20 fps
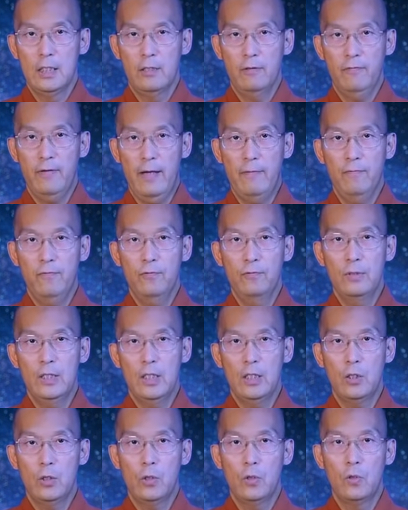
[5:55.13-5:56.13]
凡夫
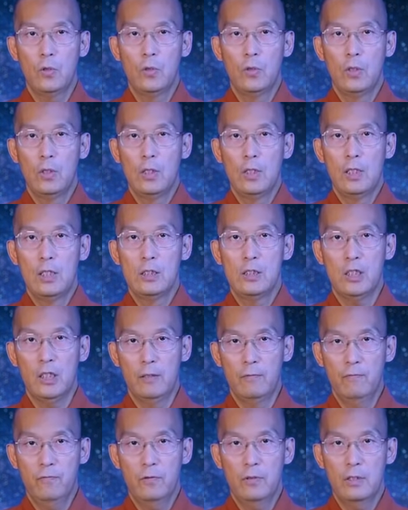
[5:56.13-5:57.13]
能够
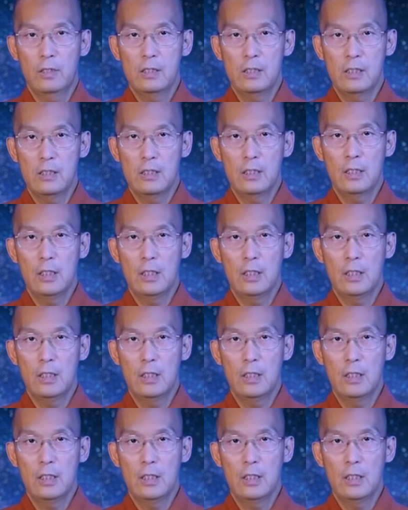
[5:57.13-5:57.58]
成佛，而且是